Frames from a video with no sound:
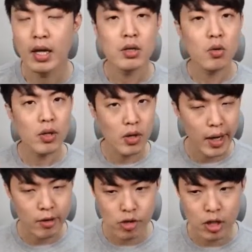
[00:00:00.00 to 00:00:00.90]
꼭
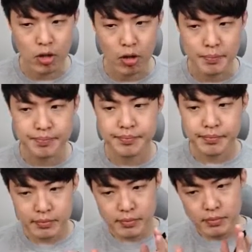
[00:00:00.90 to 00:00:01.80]
기억해 두실 거.
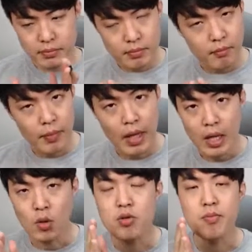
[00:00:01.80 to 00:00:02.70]

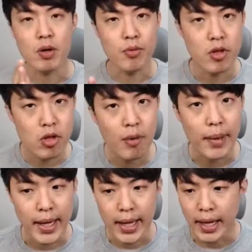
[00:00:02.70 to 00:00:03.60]
요즘 여러분
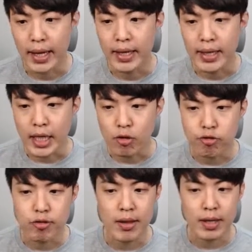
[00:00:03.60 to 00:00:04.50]
시험에 이
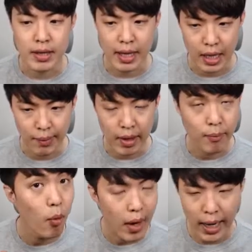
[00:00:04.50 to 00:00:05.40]
두 가지가 잘 나와요.
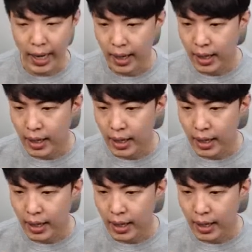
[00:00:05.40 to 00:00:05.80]
뭐가?